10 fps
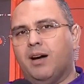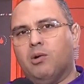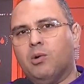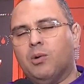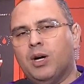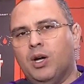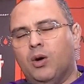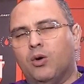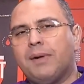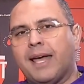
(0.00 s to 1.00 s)
Que é o,
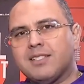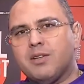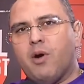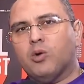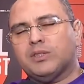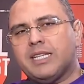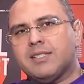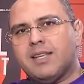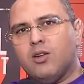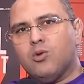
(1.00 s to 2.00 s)
o Brasil é o
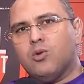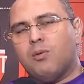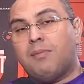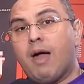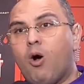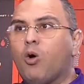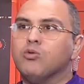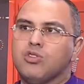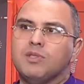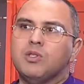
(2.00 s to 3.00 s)
terceiro maior
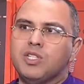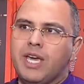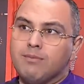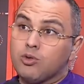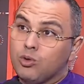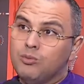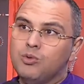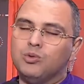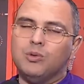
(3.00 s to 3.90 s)
consumidor de games do